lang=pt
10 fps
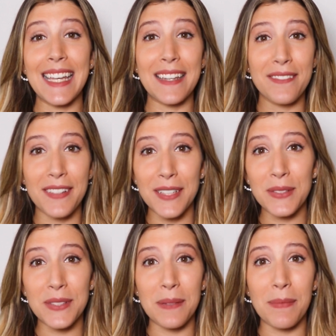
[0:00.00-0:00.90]
e
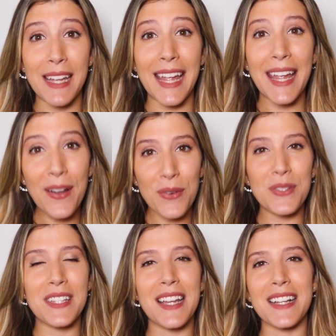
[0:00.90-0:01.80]
levando também em
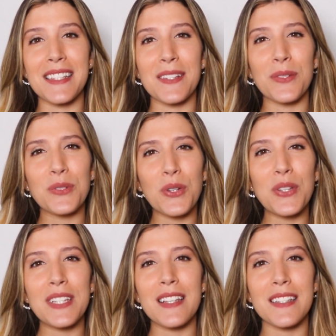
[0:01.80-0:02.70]
consideração
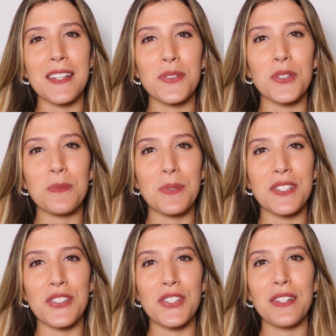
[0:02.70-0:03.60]
todas as ações
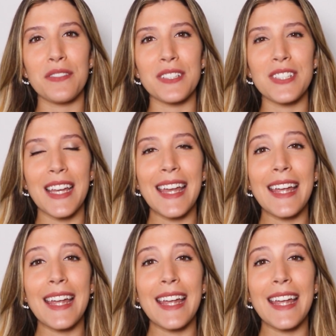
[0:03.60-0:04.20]
positivas,